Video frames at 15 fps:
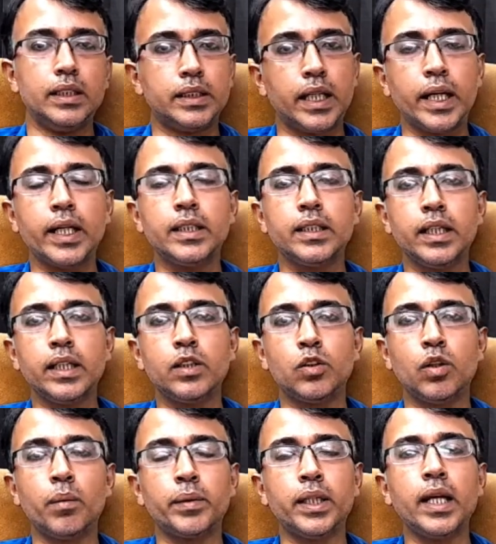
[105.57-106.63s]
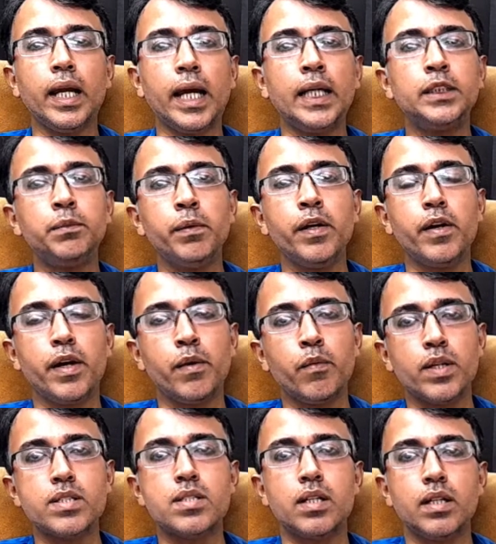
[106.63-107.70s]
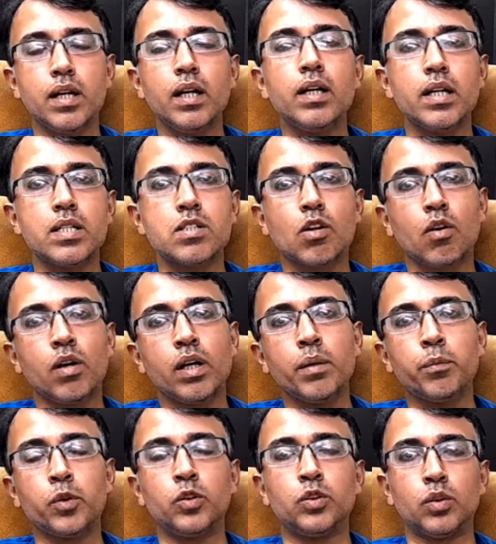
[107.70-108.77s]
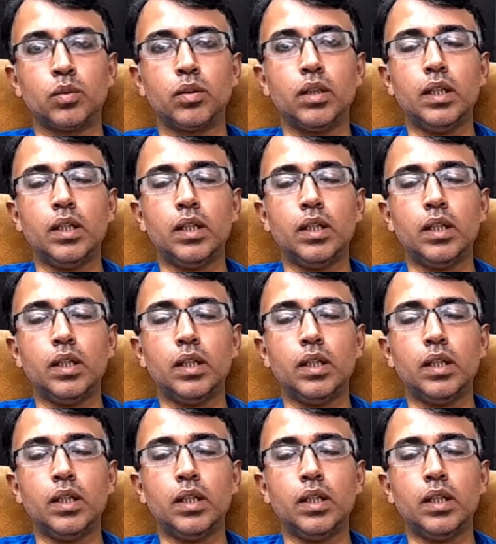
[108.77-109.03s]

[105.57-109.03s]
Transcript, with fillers: সেক্ষেত্রে কিন্তু আমাদের এইচবি এ ওয়ান সিটা টেস্ট করাটা প্রয়োজন